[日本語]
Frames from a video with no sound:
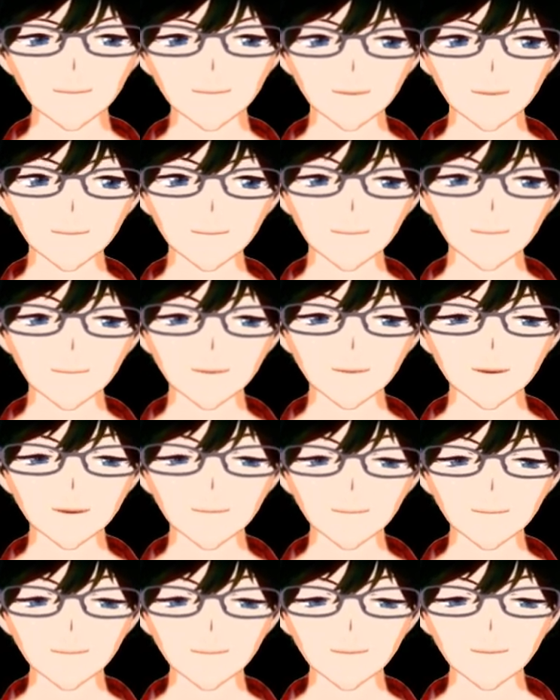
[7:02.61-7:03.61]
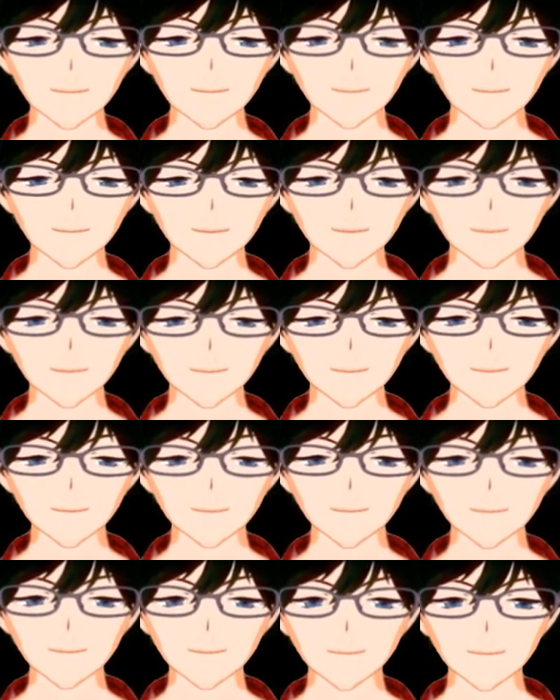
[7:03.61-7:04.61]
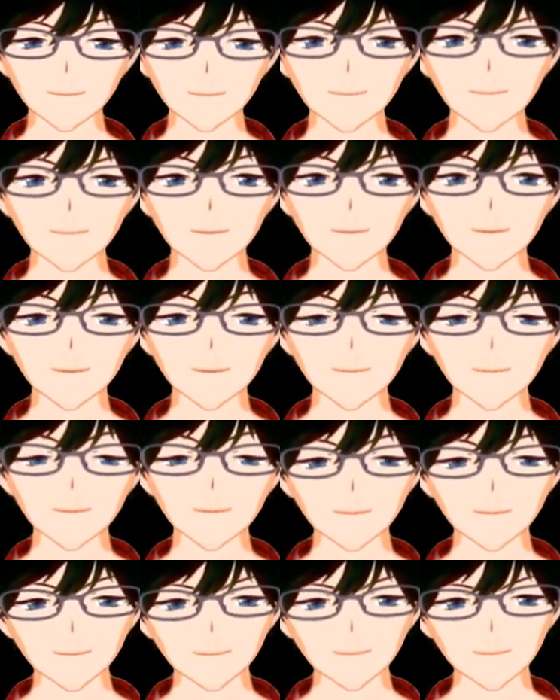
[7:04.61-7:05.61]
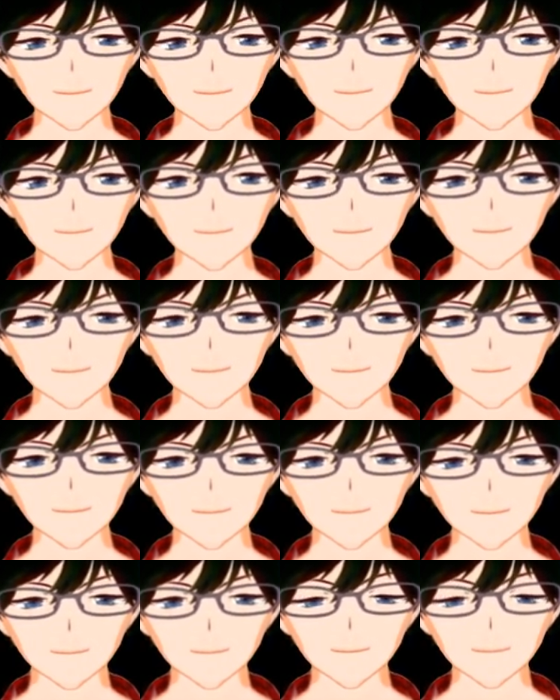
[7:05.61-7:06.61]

残り HP パーセンテージが最も低い味方2名、それぞれ付着しているデ